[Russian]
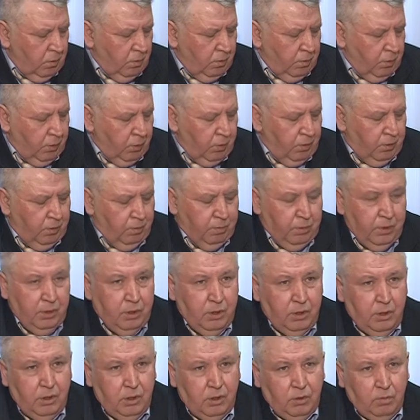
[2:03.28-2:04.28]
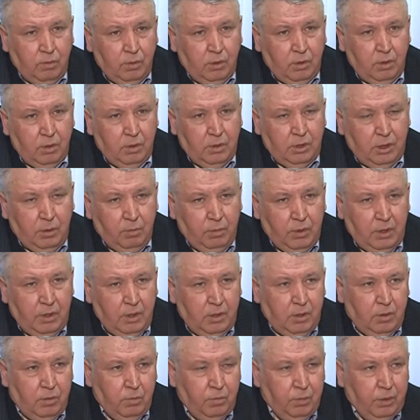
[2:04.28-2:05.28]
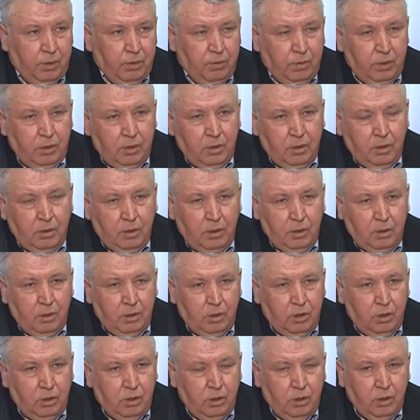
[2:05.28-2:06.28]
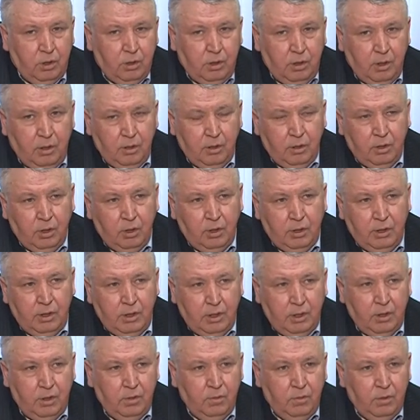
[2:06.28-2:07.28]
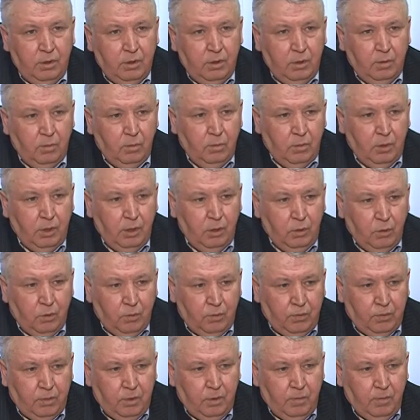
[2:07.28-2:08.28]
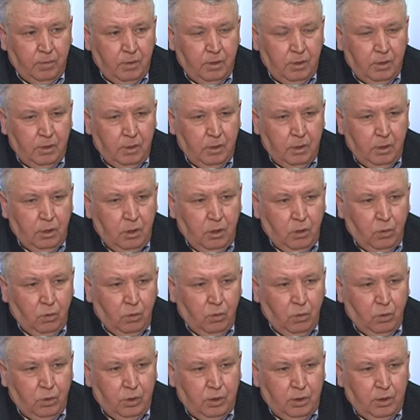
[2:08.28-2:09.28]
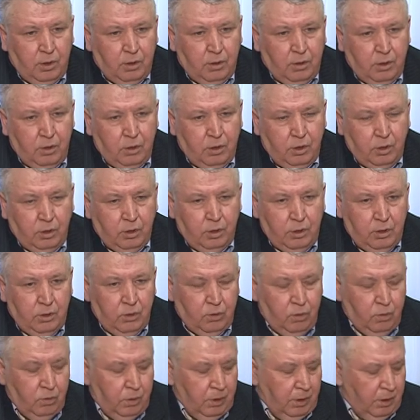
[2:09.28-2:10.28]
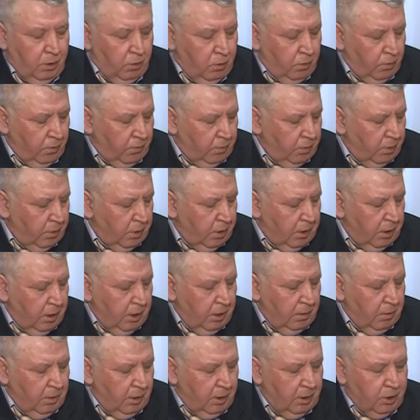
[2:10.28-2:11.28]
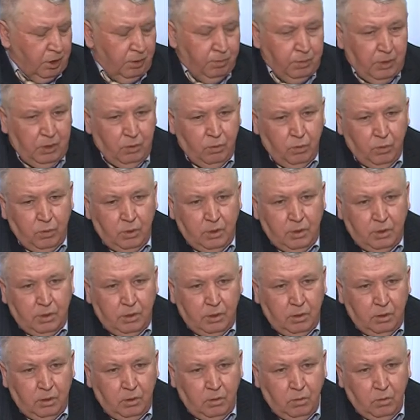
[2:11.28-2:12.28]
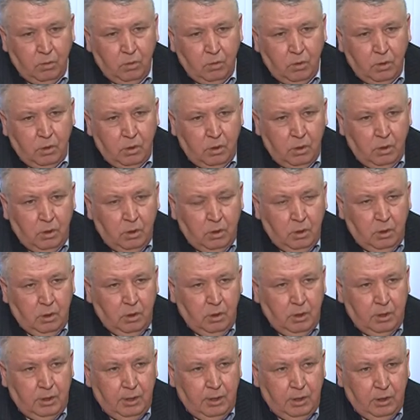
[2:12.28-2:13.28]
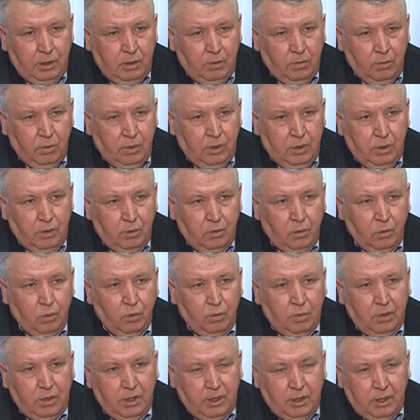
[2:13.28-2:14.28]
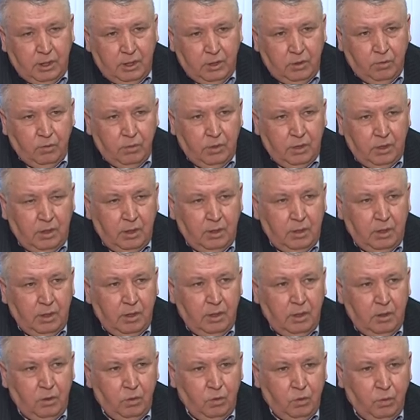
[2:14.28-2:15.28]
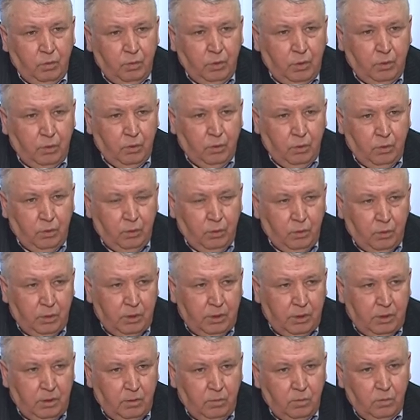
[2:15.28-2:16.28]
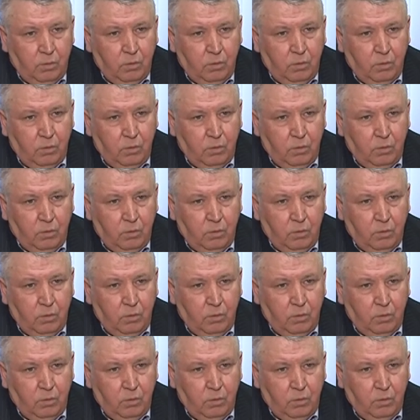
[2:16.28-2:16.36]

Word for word: Против бешенства собак привито 3469 голов. -то. Кошек 1600 голов. Также проводится исследование крупнорогатого скота на туберкулез.